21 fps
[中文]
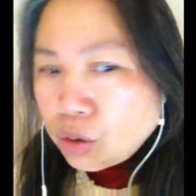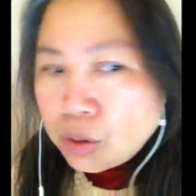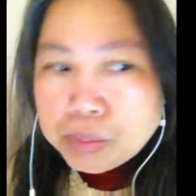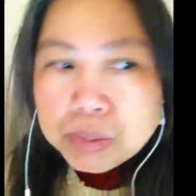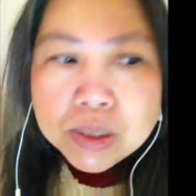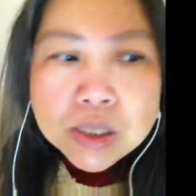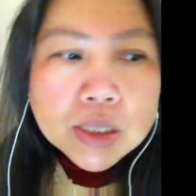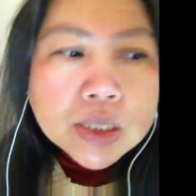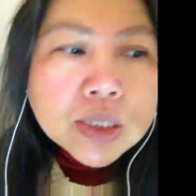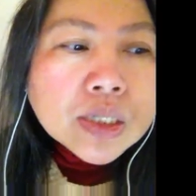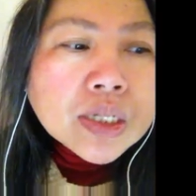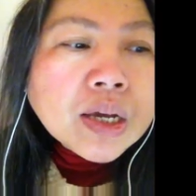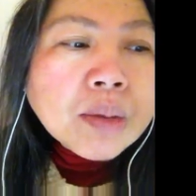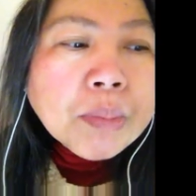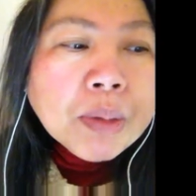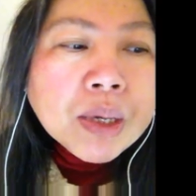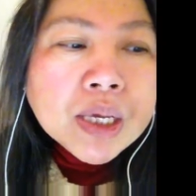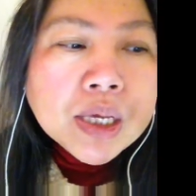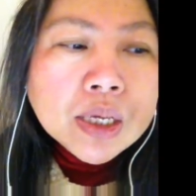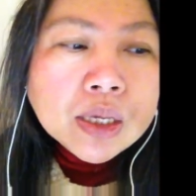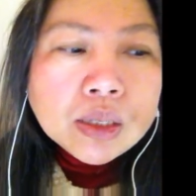我不是前
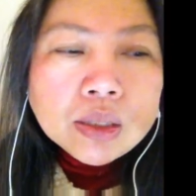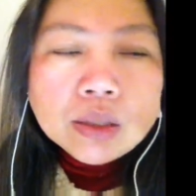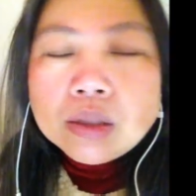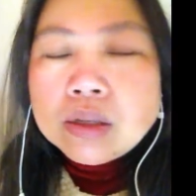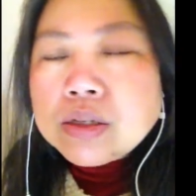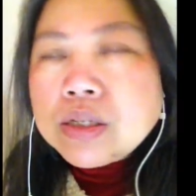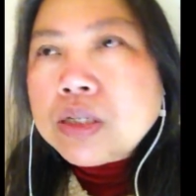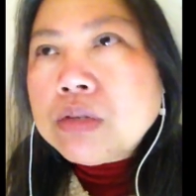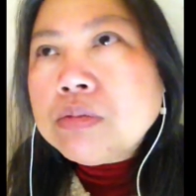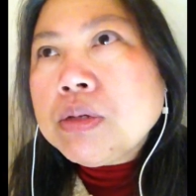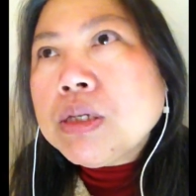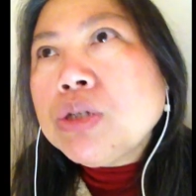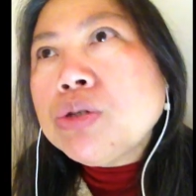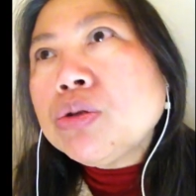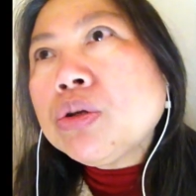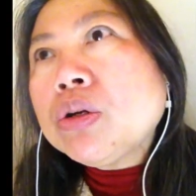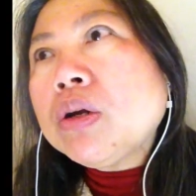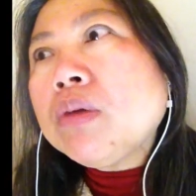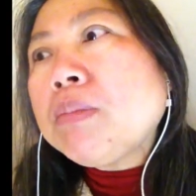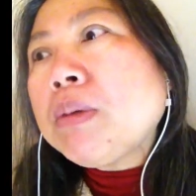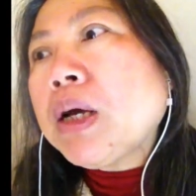面的视频
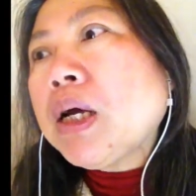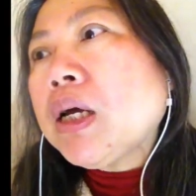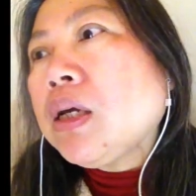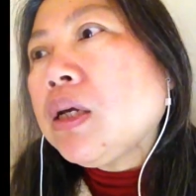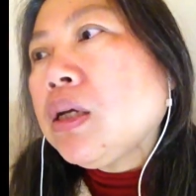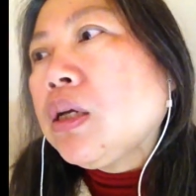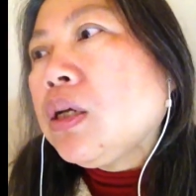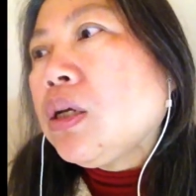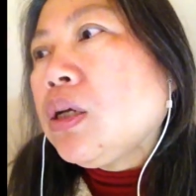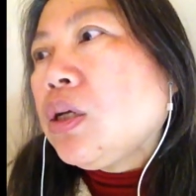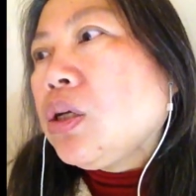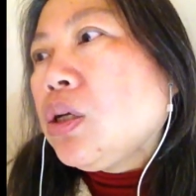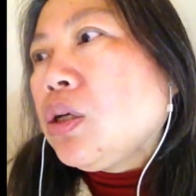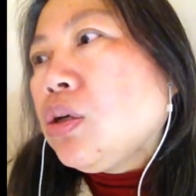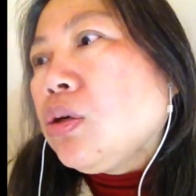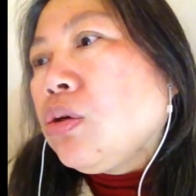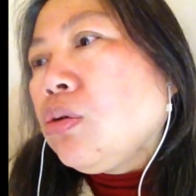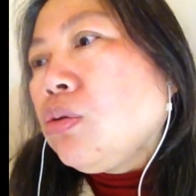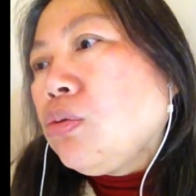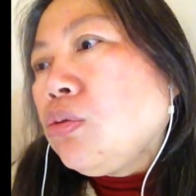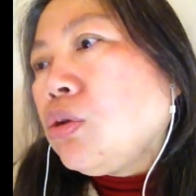说了吗？
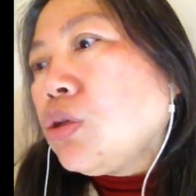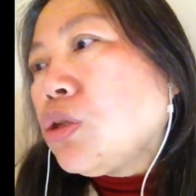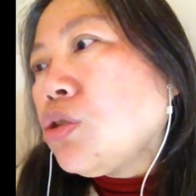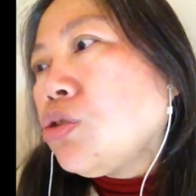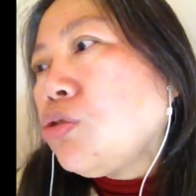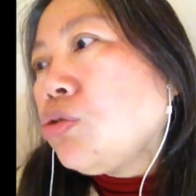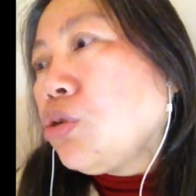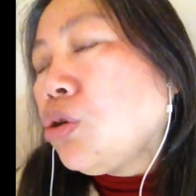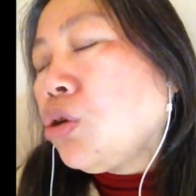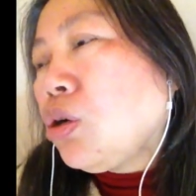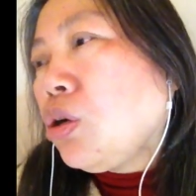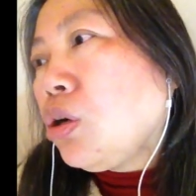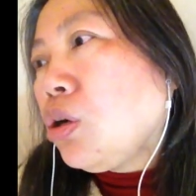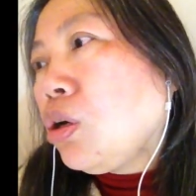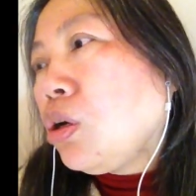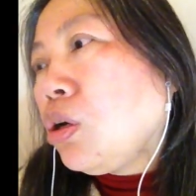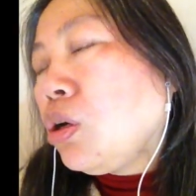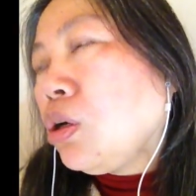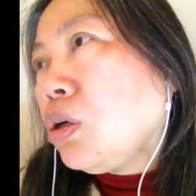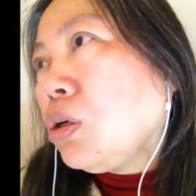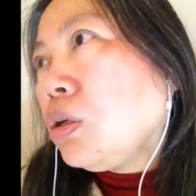我
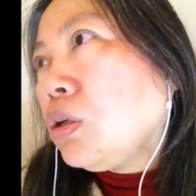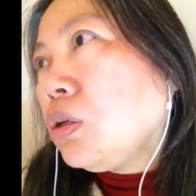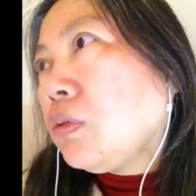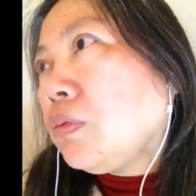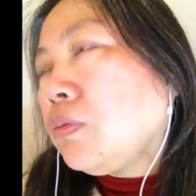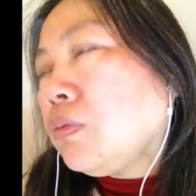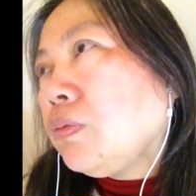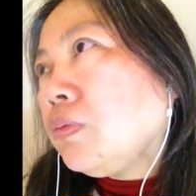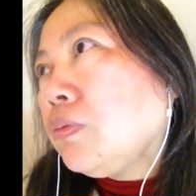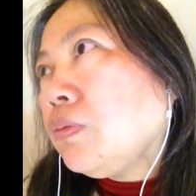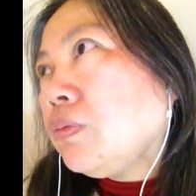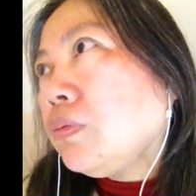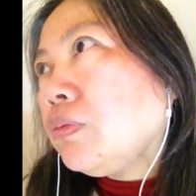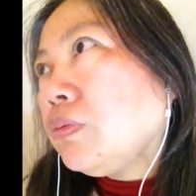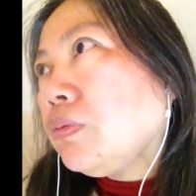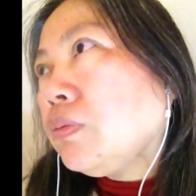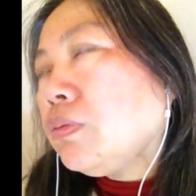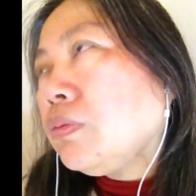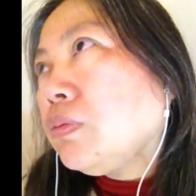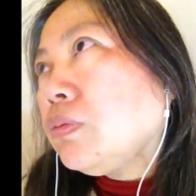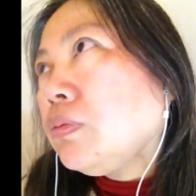说，
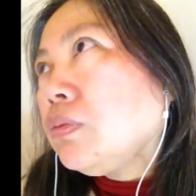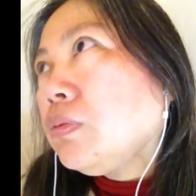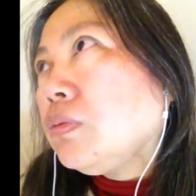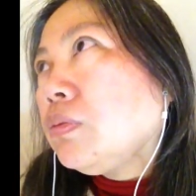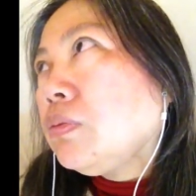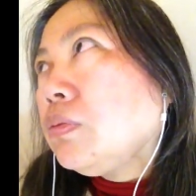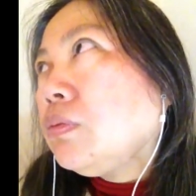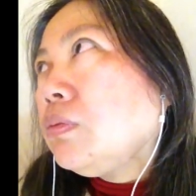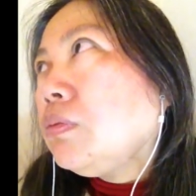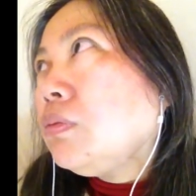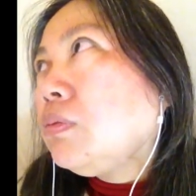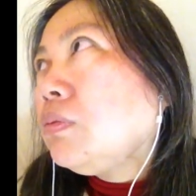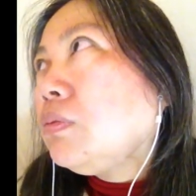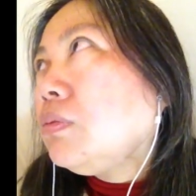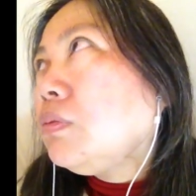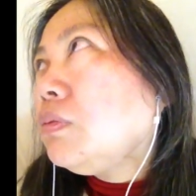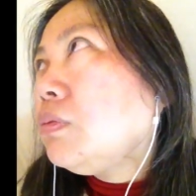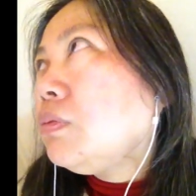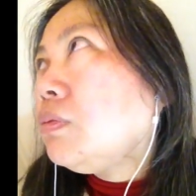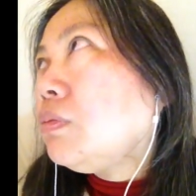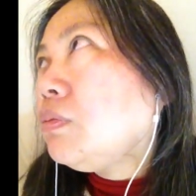
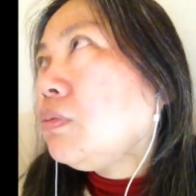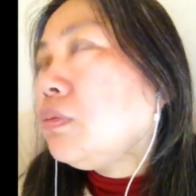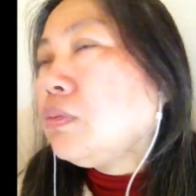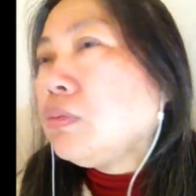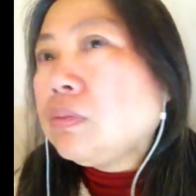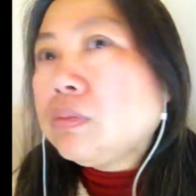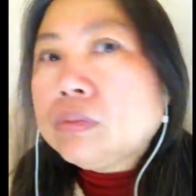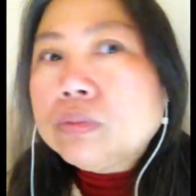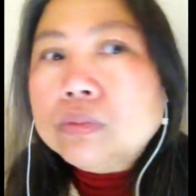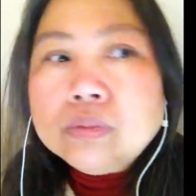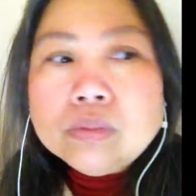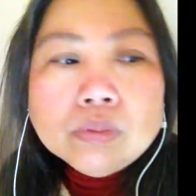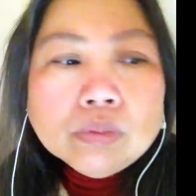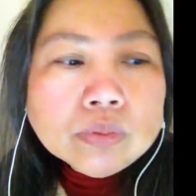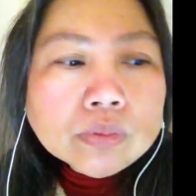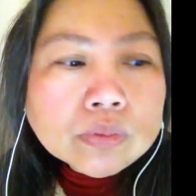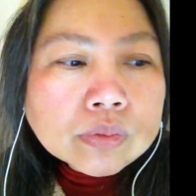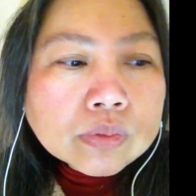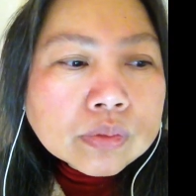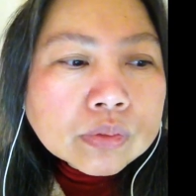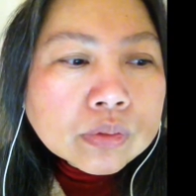嗯，
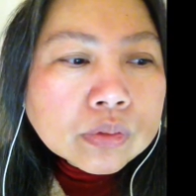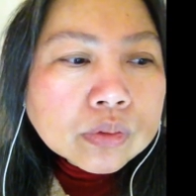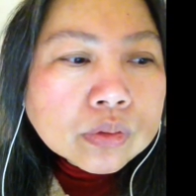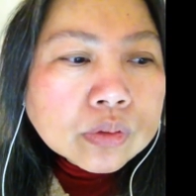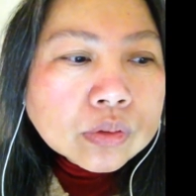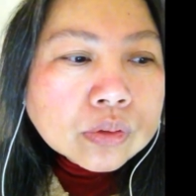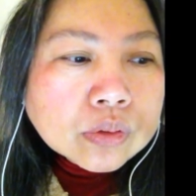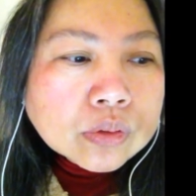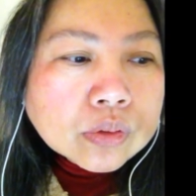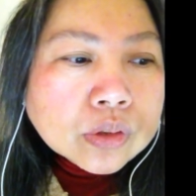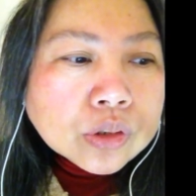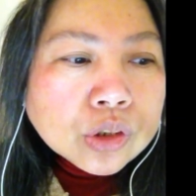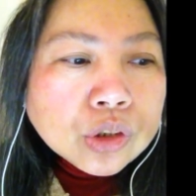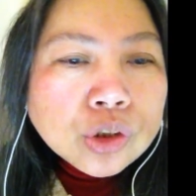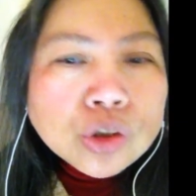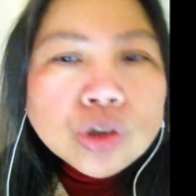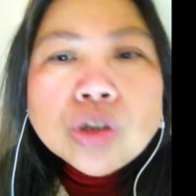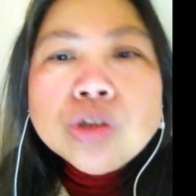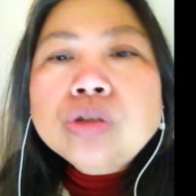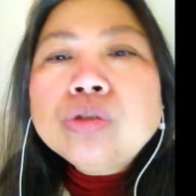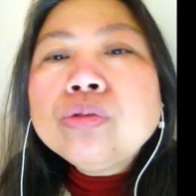
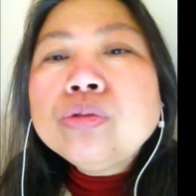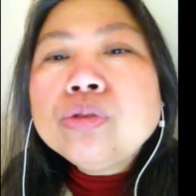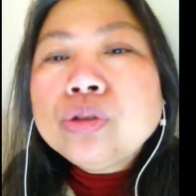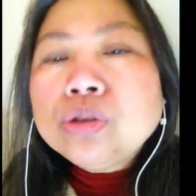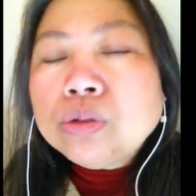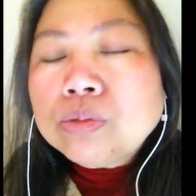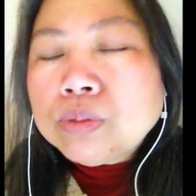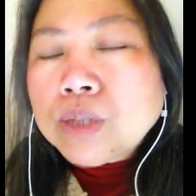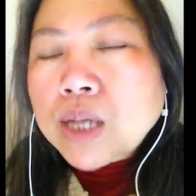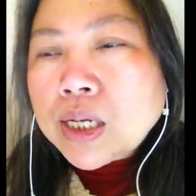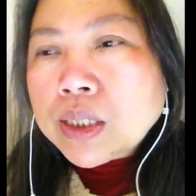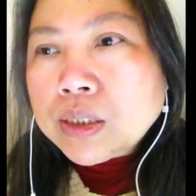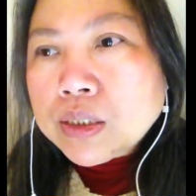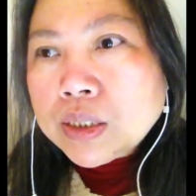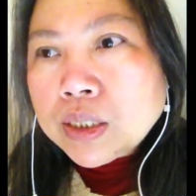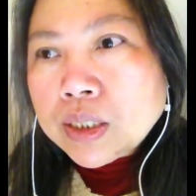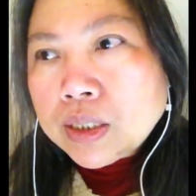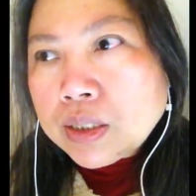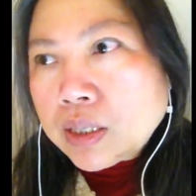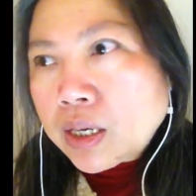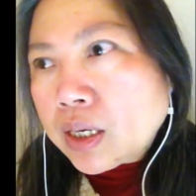雪中送炭是
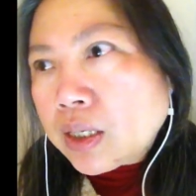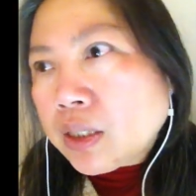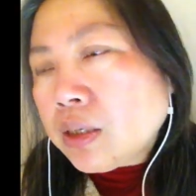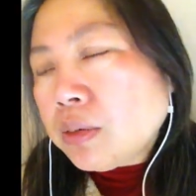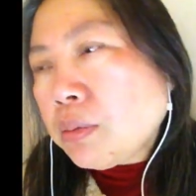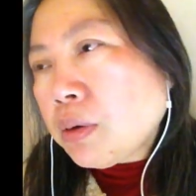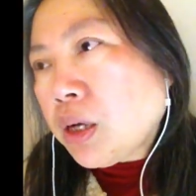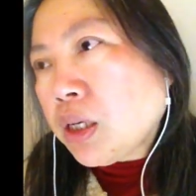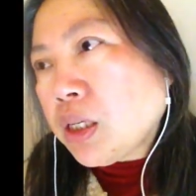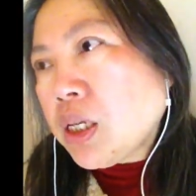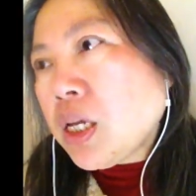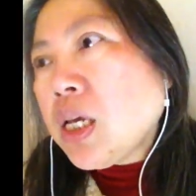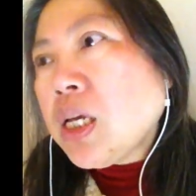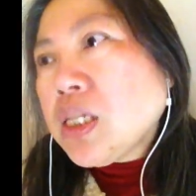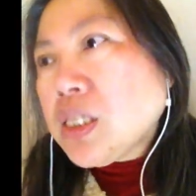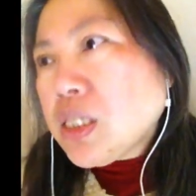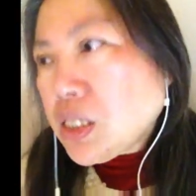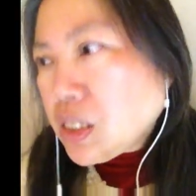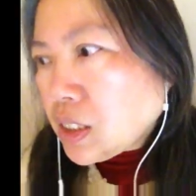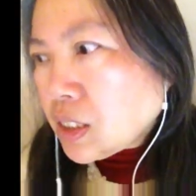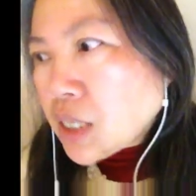很难的吧？
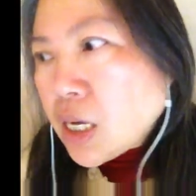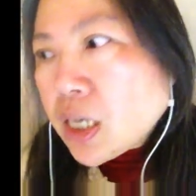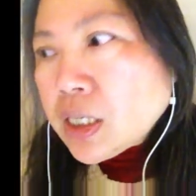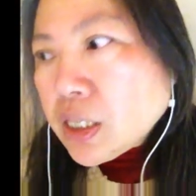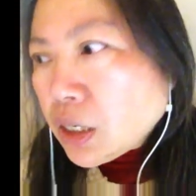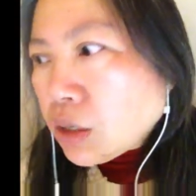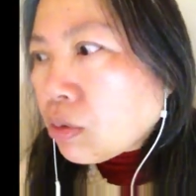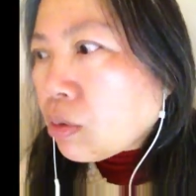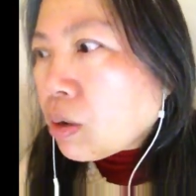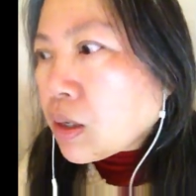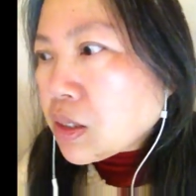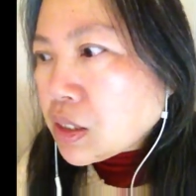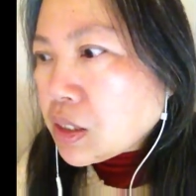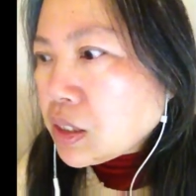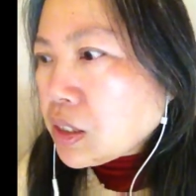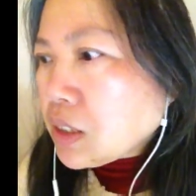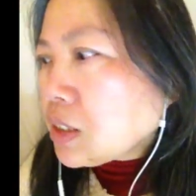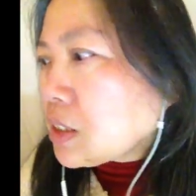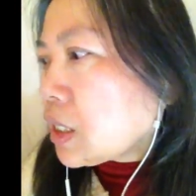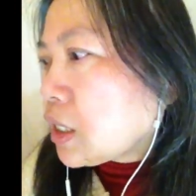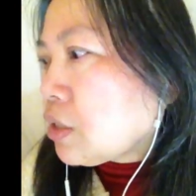锦上添花是
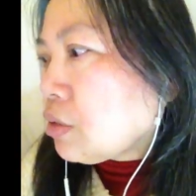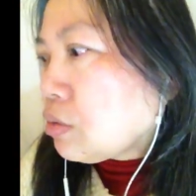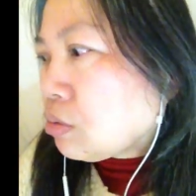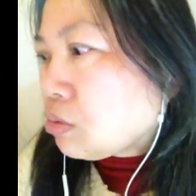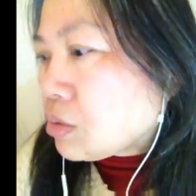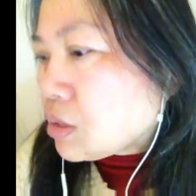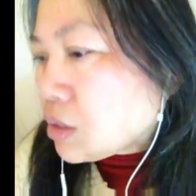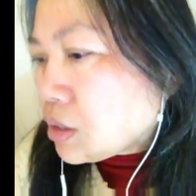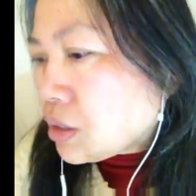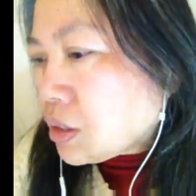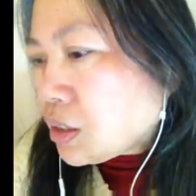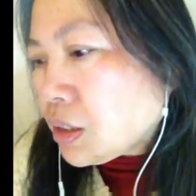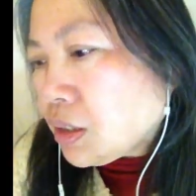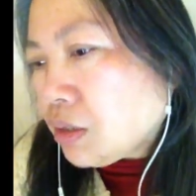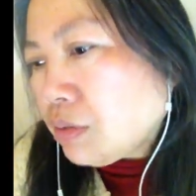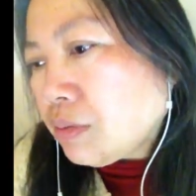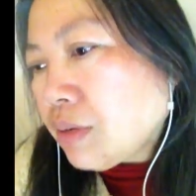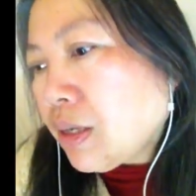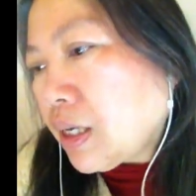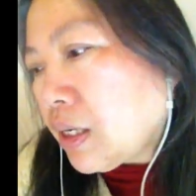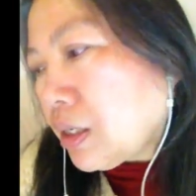经常有的事情，
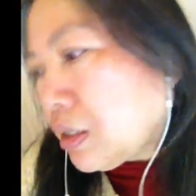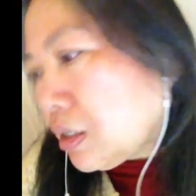是吧？